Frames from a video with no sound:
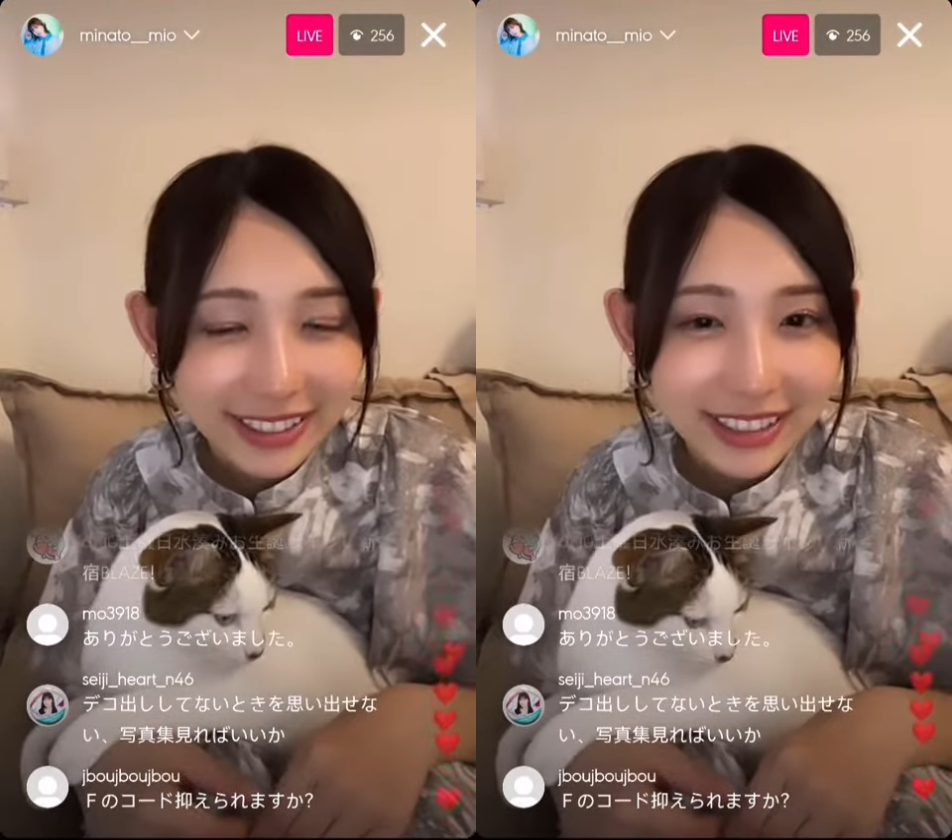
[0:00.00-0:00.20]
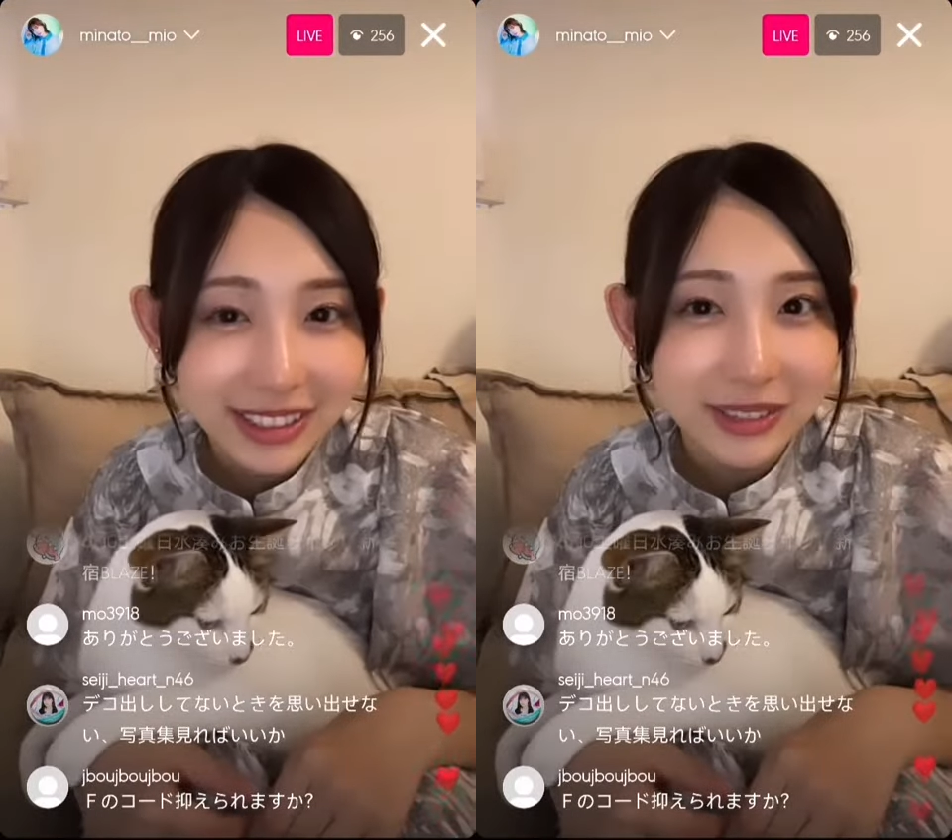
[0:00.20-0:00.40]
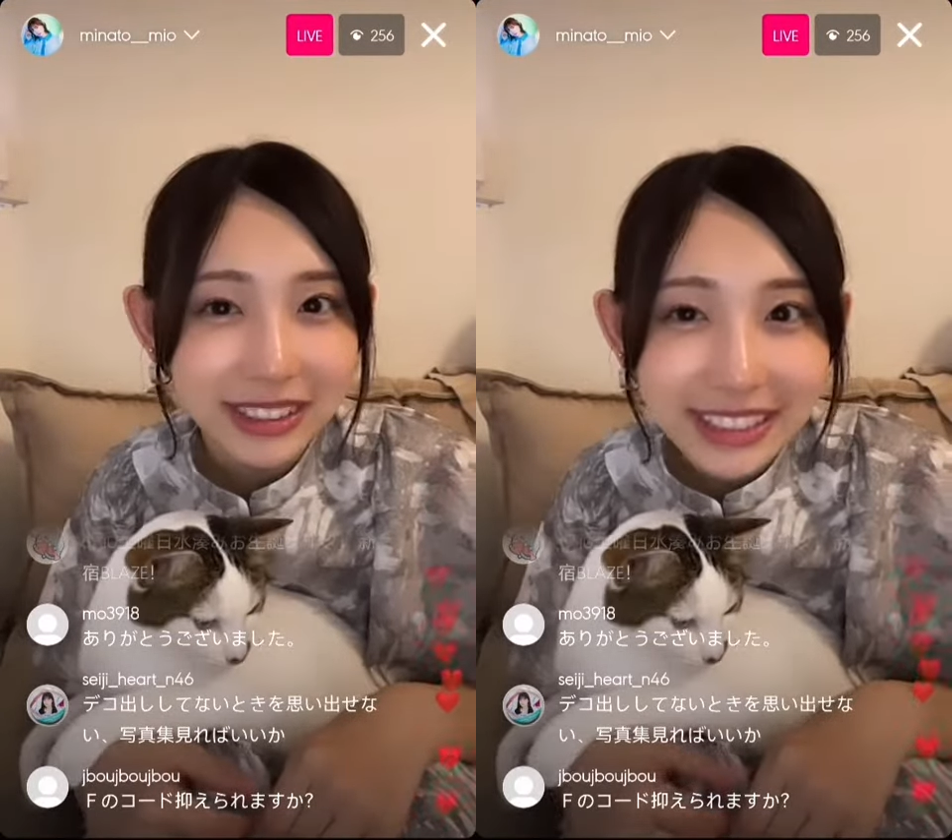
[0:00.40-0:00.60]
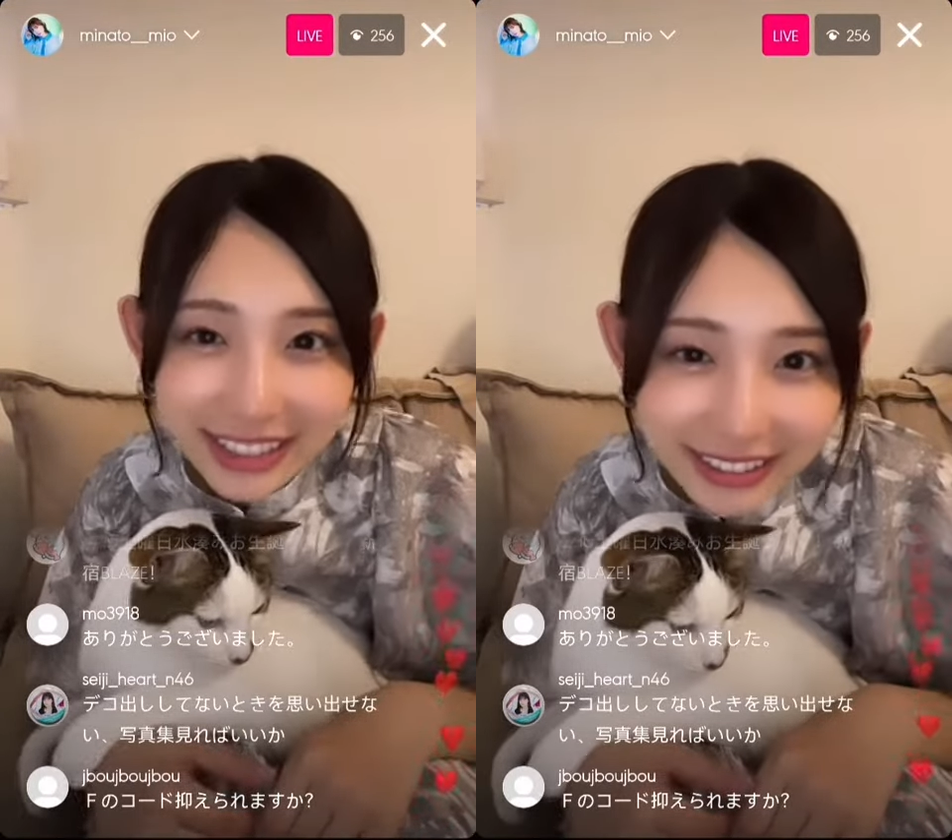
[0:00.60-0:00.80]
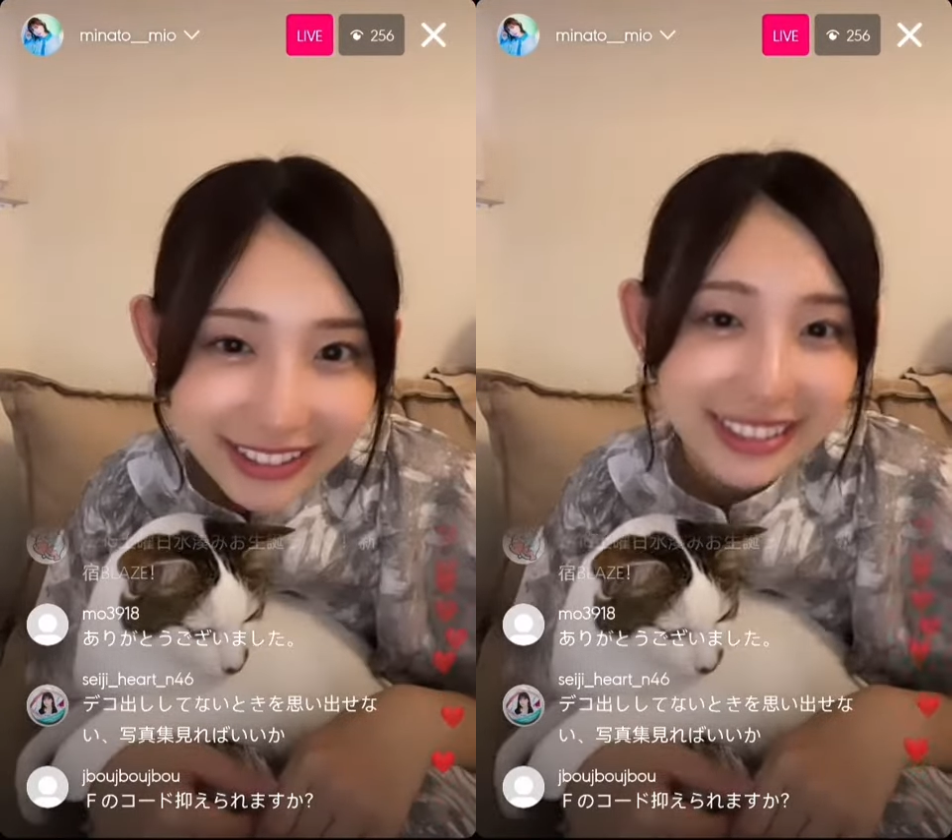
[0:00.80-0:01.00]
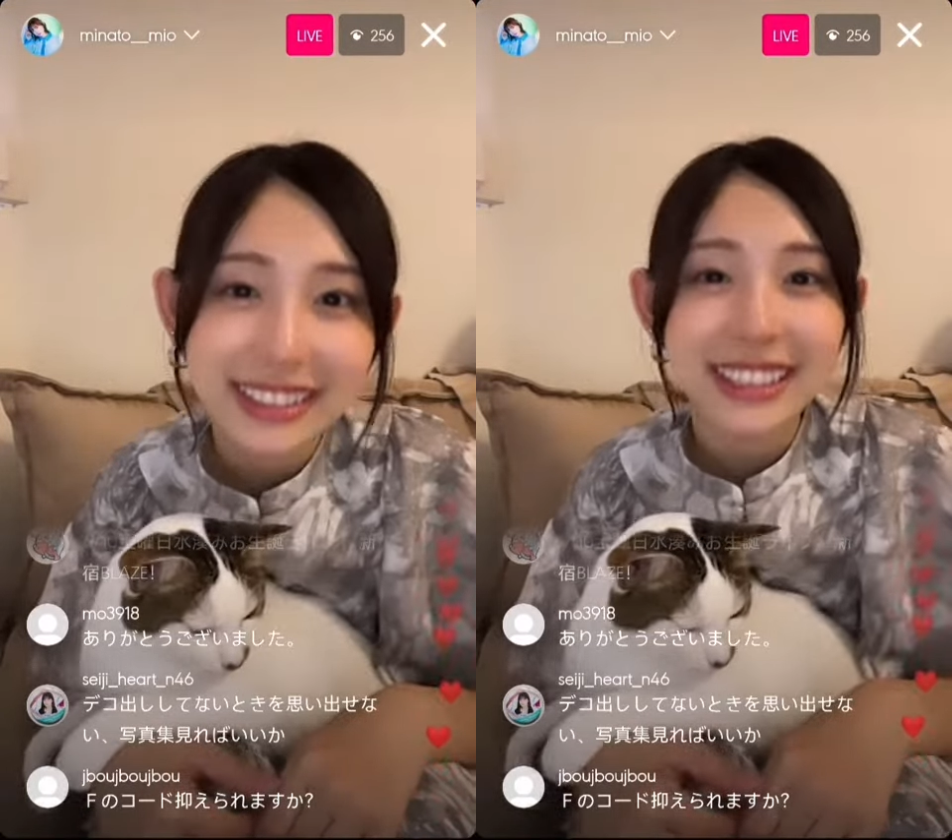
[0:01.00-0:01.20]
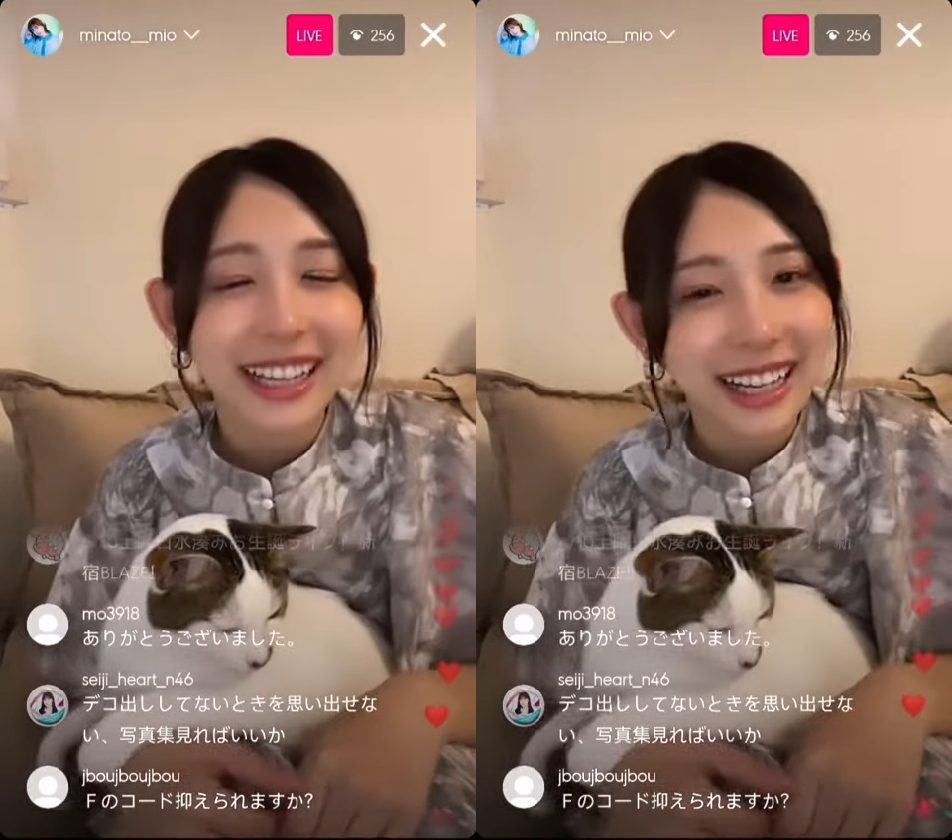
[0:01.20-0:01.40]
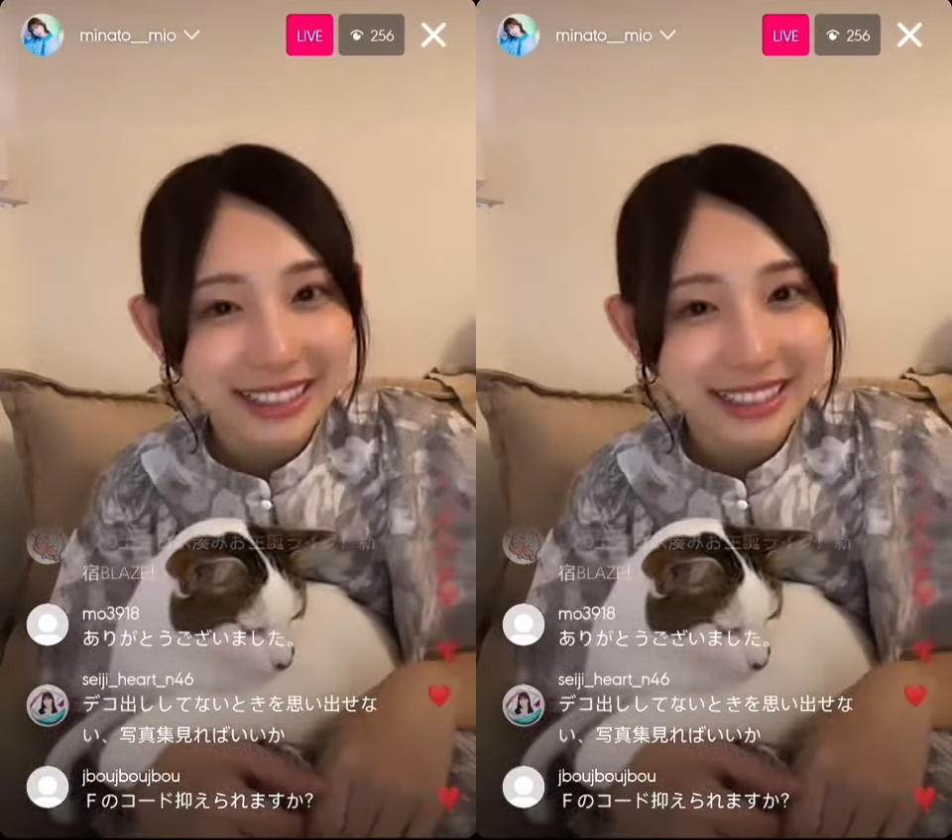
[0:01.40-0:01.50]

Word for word: くれた方も気軽に